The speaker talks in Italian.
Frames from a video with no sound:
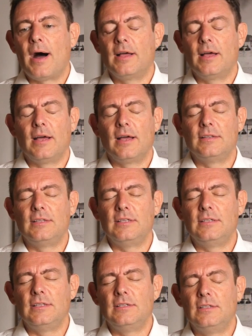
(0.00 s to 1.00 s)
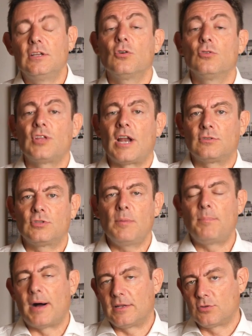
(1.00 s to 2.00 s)
eh, di, di, di contratto
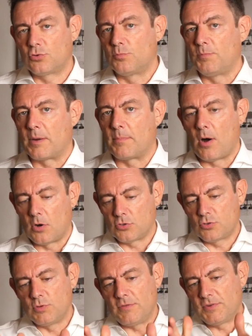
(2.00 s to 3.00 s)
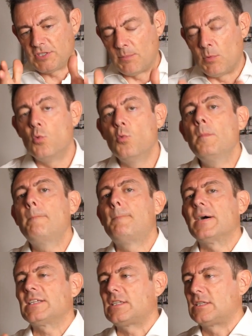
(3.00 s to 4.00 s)
d'appalto super bonus, quindi facciamo un
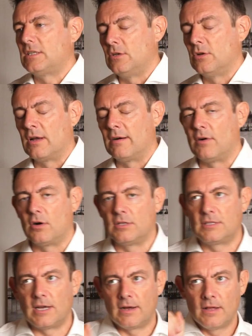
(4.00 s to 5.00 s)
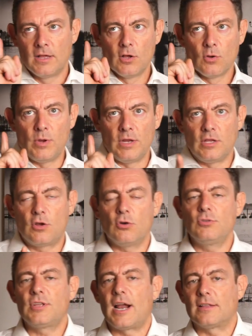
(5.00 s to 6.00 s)
passino alla volta. Quindi
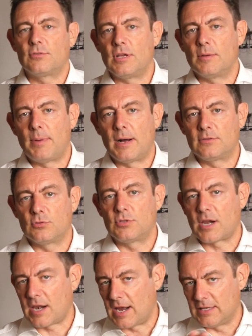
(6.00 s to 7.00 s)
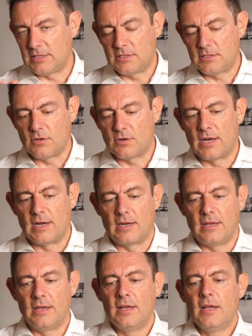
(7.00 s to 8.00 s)
contratto di appalto
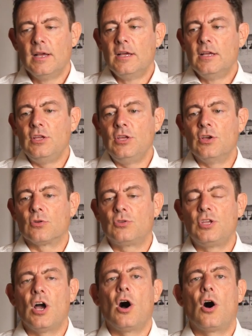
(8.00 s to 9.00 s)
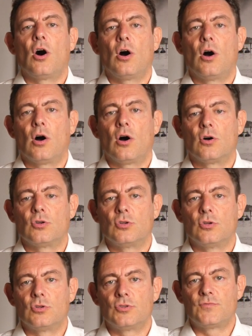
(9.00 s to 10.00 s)
tradizionale io ti ho
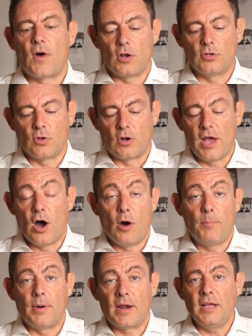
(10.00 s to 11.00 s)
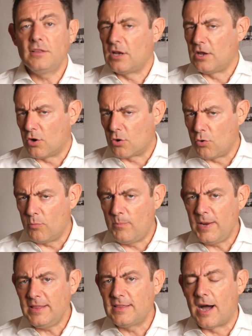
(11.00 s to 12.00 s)
eh, svolto le opere, te le ho
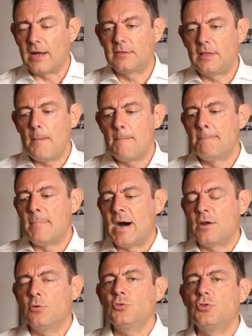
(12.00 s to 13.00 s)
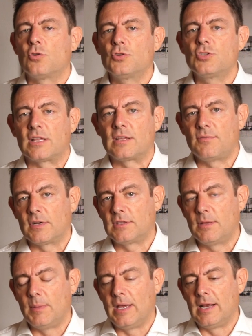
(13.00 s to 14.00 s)
completate, ma non sono state
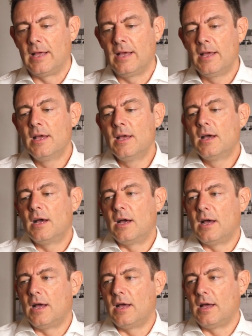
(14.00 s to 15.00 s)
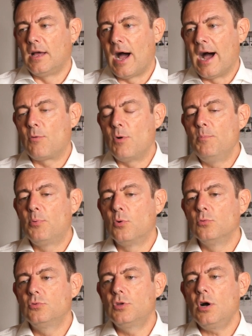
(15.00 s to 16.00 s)
fatte bene. Eh, a quel
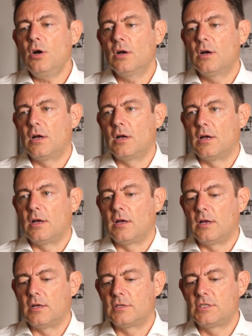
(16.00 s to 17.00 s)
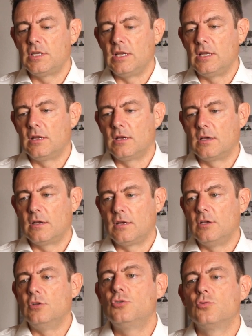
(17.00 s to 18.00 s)
punto eh, sì,
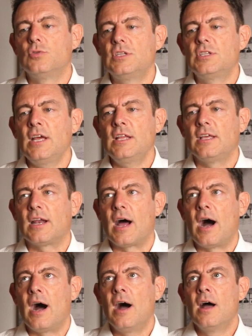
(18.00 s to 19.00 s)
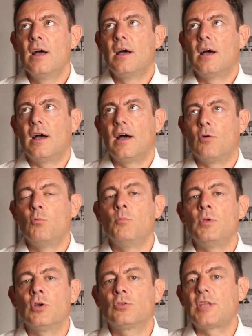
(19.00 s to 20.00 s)
eh, giudice dirà eh, un
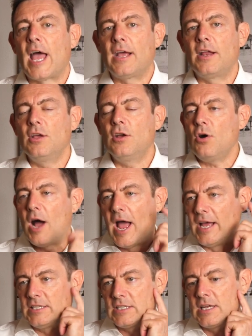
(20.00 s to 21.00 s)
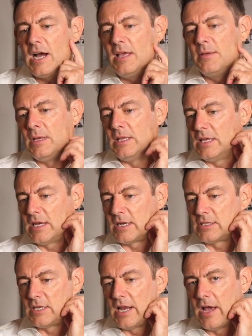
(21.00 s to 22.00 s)
mio tecnico esca e mi dica
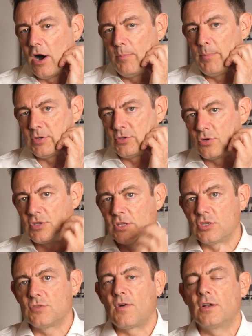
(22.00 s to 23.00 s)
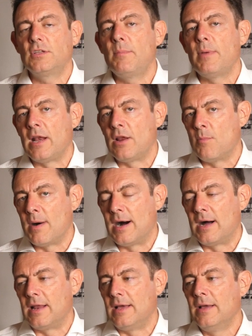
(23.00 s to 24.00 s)
se le opere sono state svolte bene o
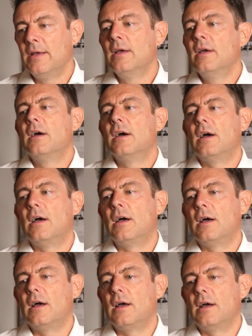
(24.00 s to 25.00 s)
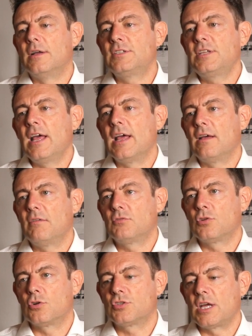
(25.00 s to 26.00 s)
male. Eh, se
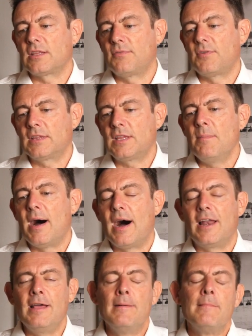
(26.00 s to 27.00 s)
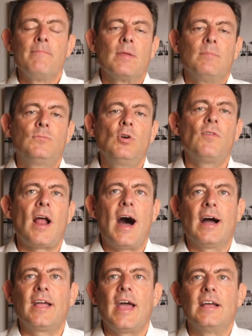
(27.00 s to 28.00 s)
sono state fatte male, dovrà
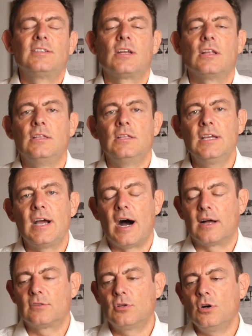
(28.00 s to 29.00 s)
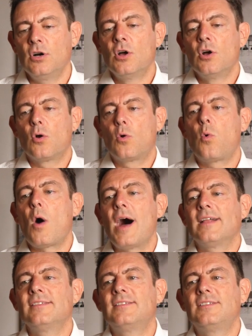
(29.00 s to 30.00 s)
anche essere indicato
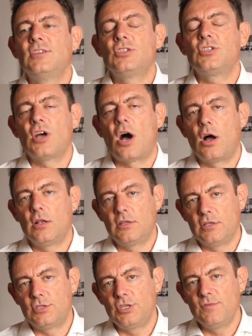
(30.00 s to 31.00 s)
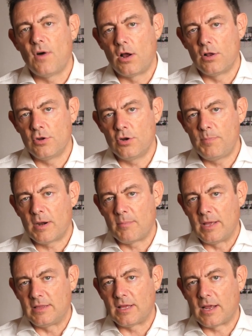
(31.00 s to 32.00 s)
quanti soldi ci vogliono per
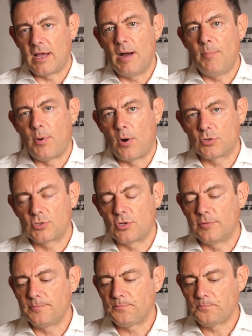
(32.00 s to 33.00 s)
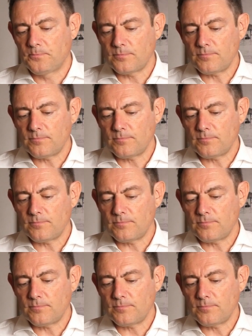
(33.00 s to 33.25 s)
mettere a posto